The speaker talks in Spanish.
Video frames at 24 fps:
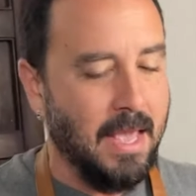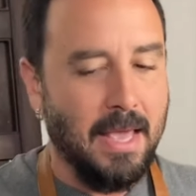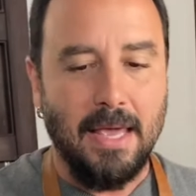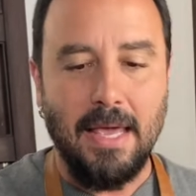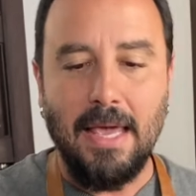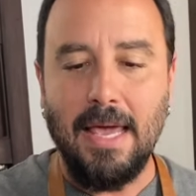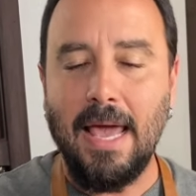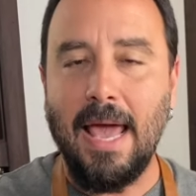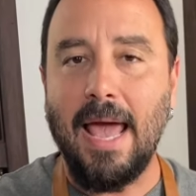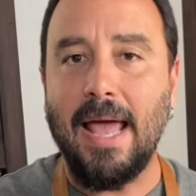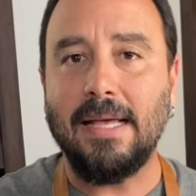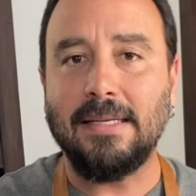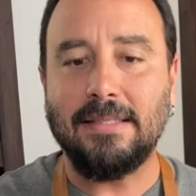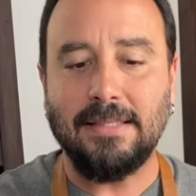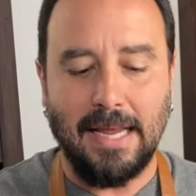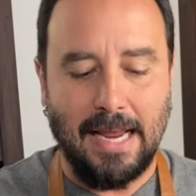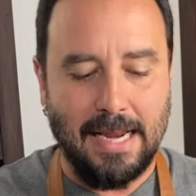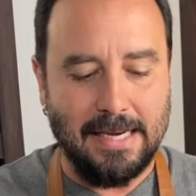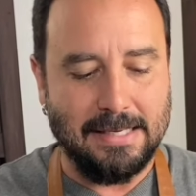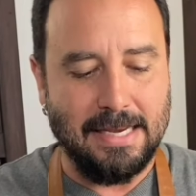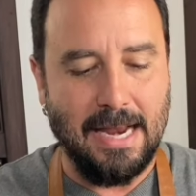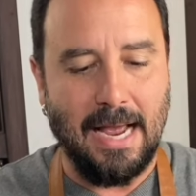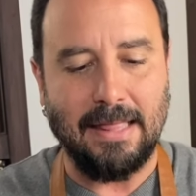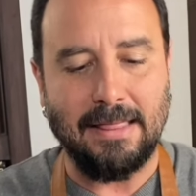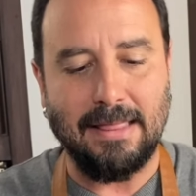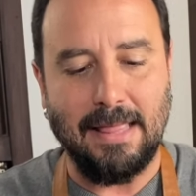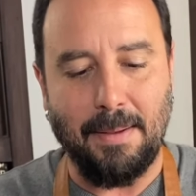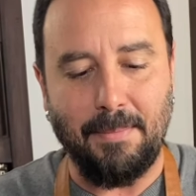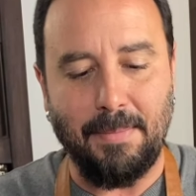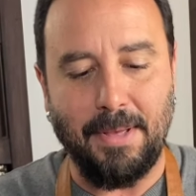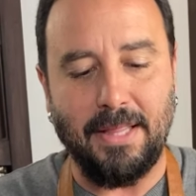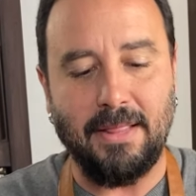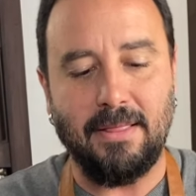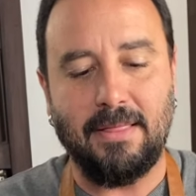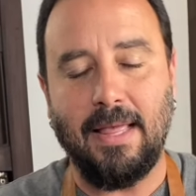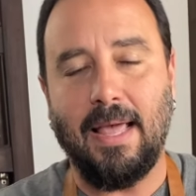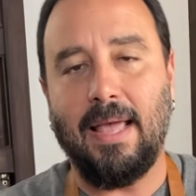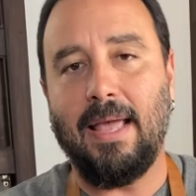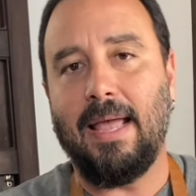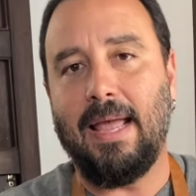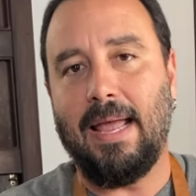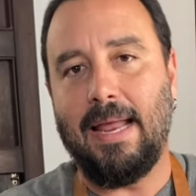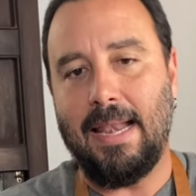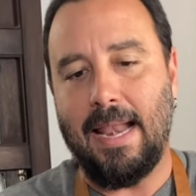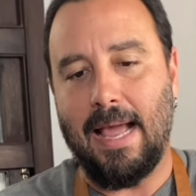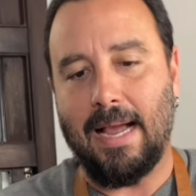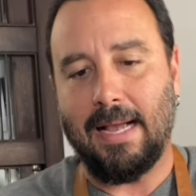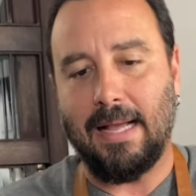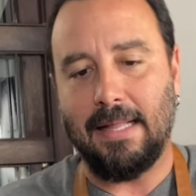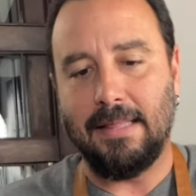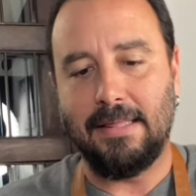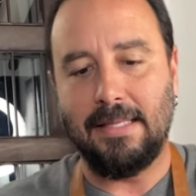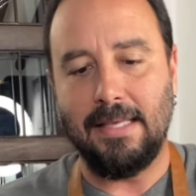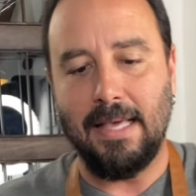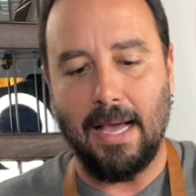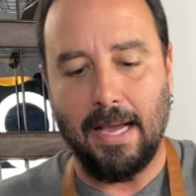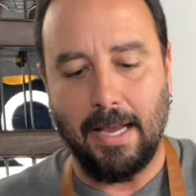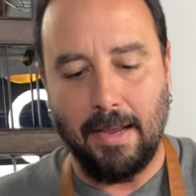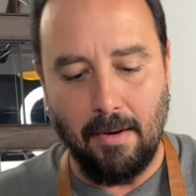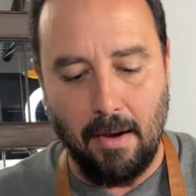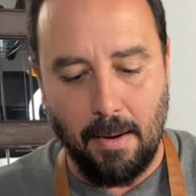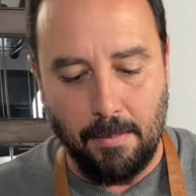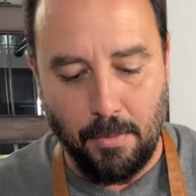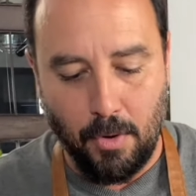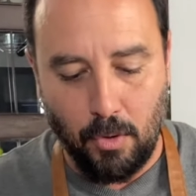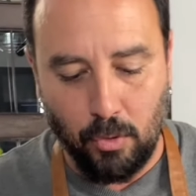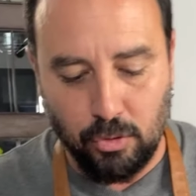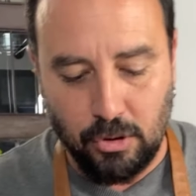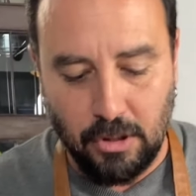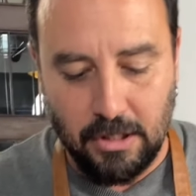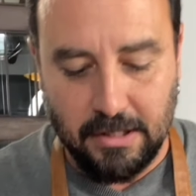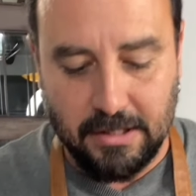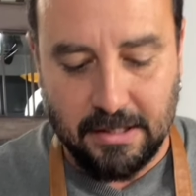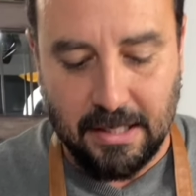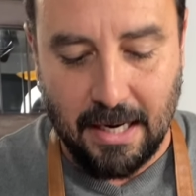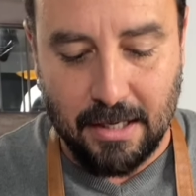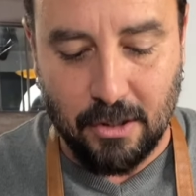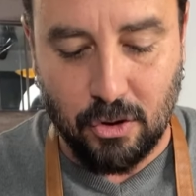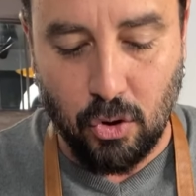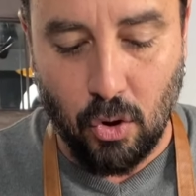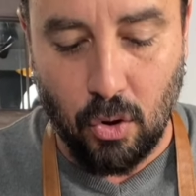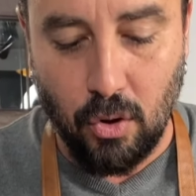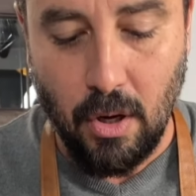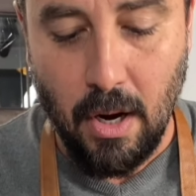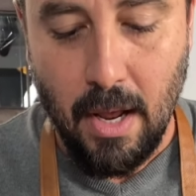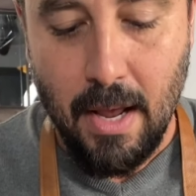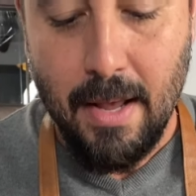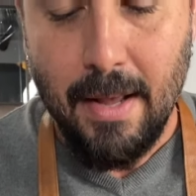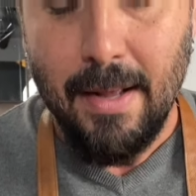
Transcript: y es exactamente la cantidad que vamos a utilizar son